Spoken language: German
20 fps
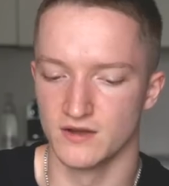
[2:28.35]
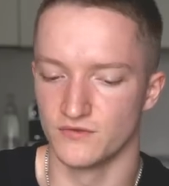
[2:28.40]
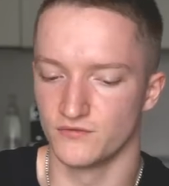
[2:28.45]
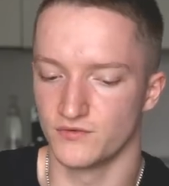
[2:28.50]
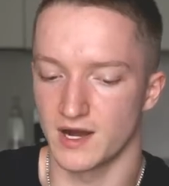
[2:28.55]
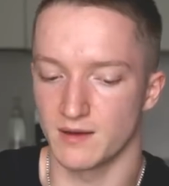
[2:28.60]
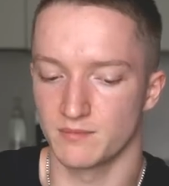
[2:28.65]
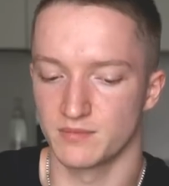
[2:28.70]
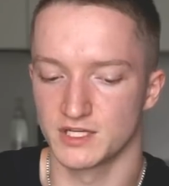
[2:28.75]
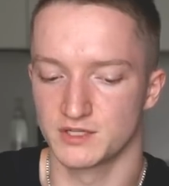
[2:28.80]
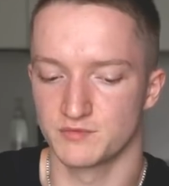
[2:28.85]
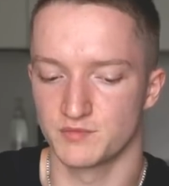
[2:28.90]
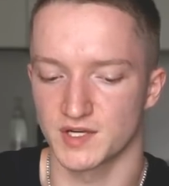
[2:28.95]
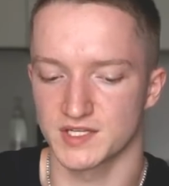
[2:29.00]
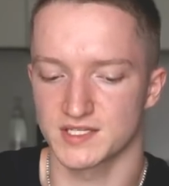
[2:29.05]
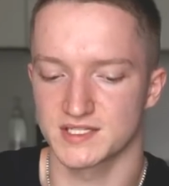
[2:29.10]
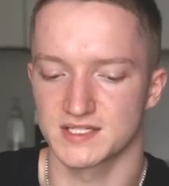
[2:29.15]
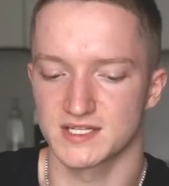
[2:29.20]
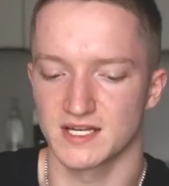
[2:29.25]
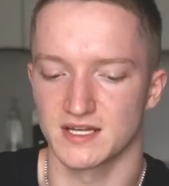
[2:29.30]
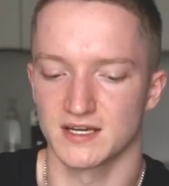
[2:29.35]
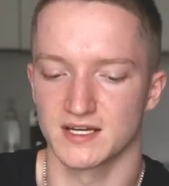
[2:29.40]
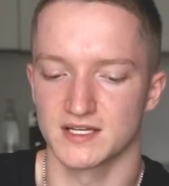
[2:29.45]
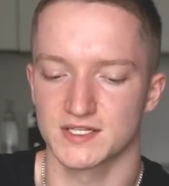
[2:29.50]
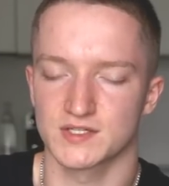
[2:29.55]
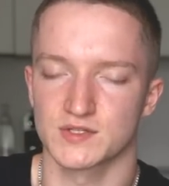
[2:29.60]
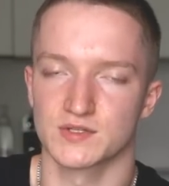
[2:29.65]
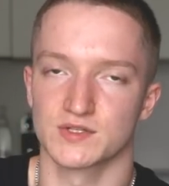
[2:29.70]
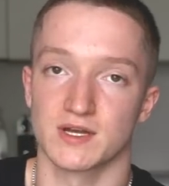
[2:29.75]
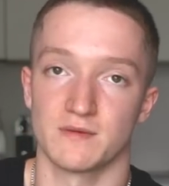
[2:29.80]
Farblich passt sehr
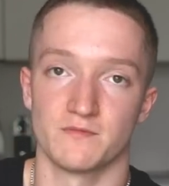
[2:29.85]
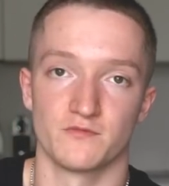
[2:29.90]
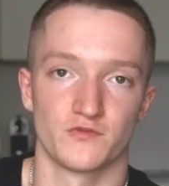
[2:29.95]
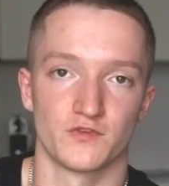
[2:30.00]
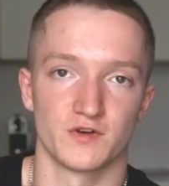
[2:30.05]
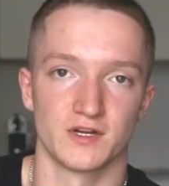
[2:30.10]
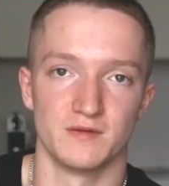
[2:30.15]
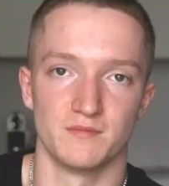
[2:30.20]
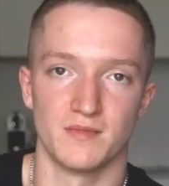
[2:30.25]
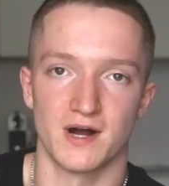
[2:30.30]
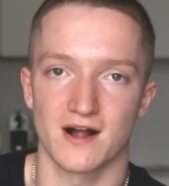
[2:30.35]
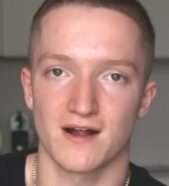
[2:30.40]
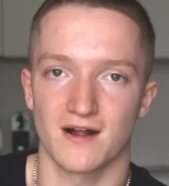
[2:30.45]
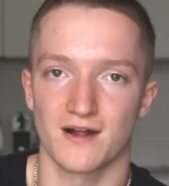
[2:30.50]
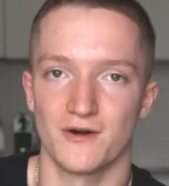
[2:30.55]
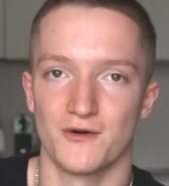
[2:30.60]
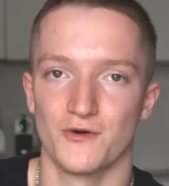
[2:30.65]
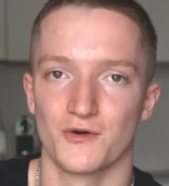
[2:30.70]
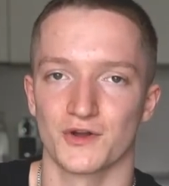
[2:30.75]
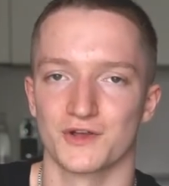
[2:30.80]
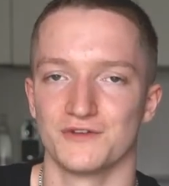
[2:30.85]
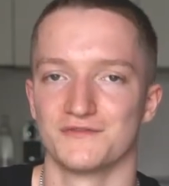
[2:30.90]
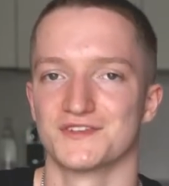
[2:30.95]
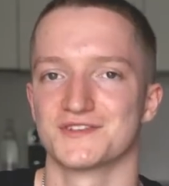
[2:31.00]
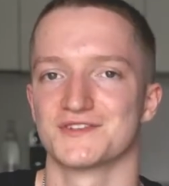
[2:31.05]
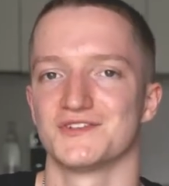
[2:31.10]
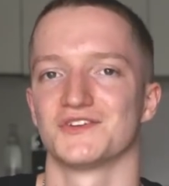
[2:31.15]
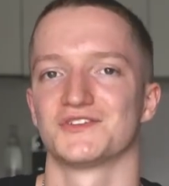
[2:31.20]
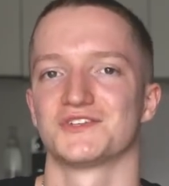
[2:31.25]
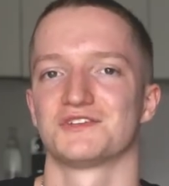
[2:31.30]
nice zusammen, von den Marken auch. Ihr
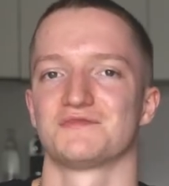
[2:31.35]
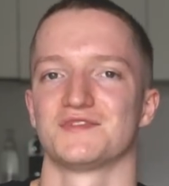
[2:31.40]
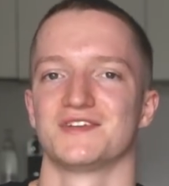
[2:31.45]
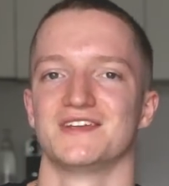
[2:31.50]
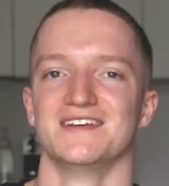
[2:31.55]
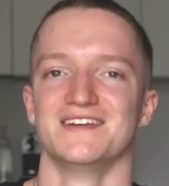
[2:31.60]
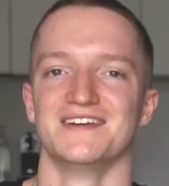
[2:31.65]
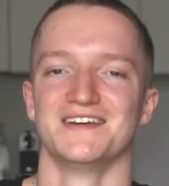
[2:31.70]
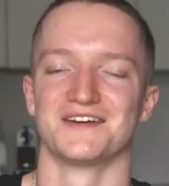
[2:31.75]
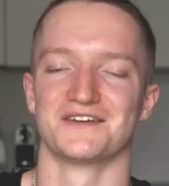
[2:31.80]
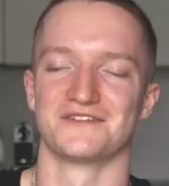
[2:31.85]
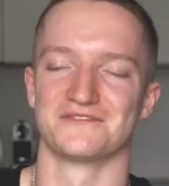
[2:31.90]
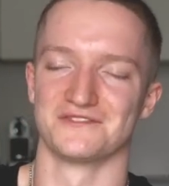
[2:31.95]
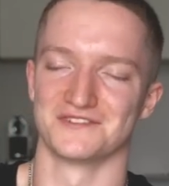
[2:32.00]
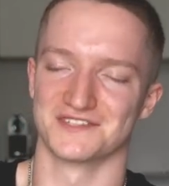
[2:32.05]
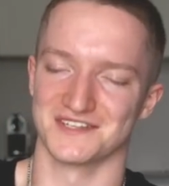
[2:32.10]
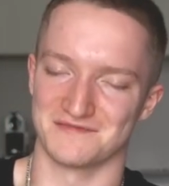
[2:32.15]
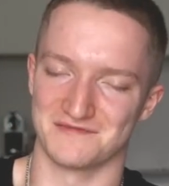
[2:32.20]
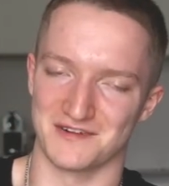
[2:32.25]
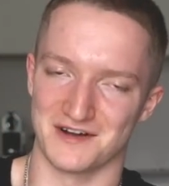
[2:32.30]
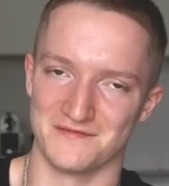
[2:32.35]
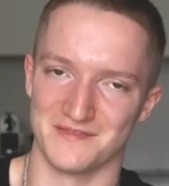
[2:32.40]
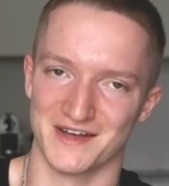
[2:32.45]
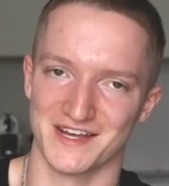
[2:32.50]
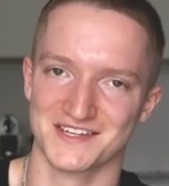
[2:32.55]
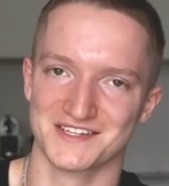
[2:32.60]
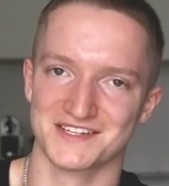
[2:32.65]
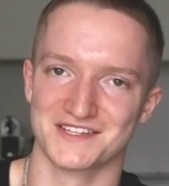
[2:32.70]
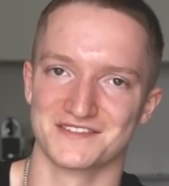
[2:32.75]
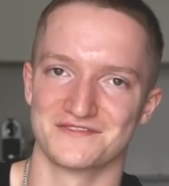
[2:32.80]
wisst Leute, ich bin großer Palm
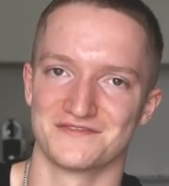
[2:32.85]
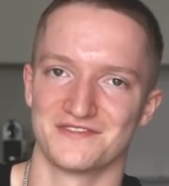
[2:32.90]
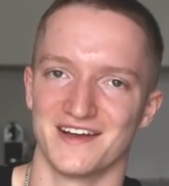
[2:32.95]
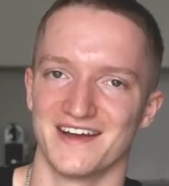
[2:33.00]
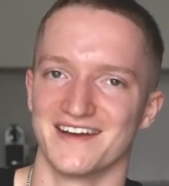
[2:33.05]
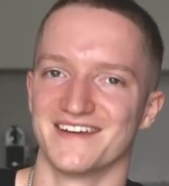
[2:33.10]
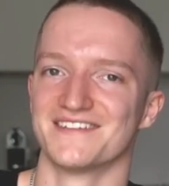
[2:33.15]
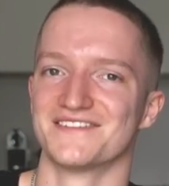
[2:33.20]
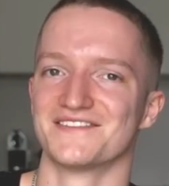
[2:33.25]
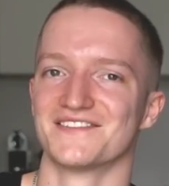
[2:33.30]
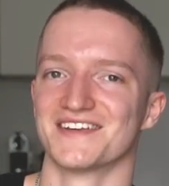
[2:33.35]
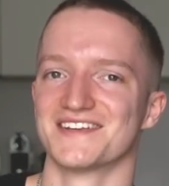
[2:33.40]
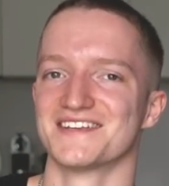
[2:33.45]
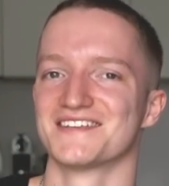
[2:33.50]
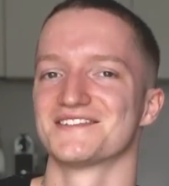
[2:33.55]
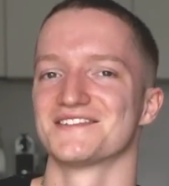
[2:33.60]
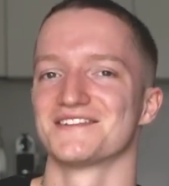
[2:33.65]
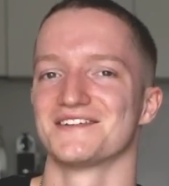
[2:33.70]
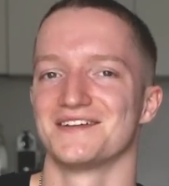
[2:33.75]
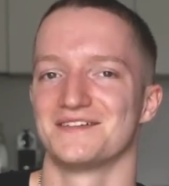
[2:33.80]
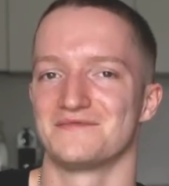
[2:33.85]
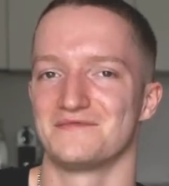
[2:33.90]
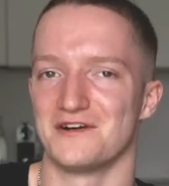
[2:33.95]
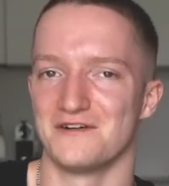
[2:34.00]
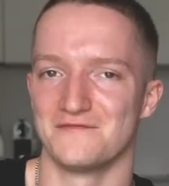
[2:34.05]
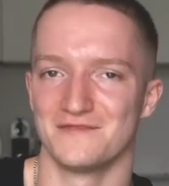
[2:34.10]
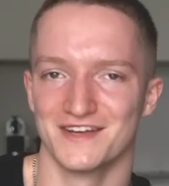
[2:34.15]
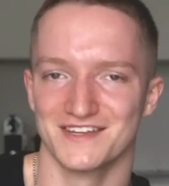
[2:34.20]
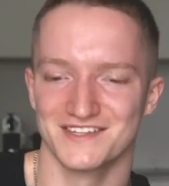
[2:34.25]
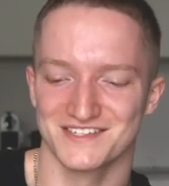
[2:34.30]
Angels Fan, wenn nicht sogar der
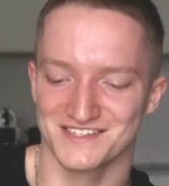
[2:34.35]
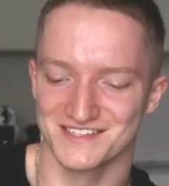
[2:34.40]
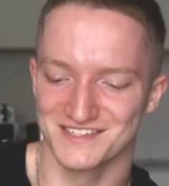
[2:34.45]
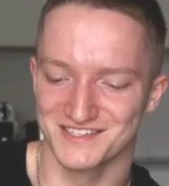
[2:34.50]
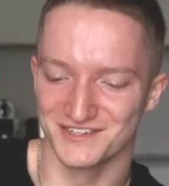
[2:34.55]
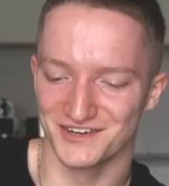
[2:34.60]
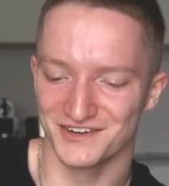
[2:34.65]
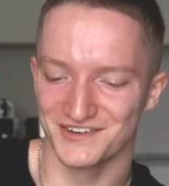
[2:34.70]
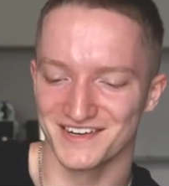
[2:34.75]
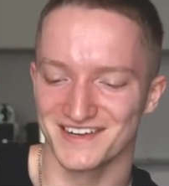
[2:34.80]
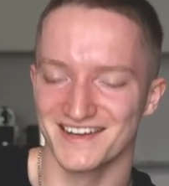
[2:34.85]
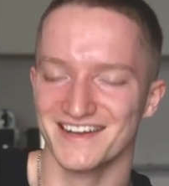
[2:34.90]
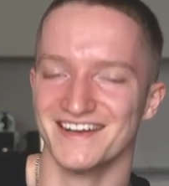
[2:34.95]
Palm Angels Dawn.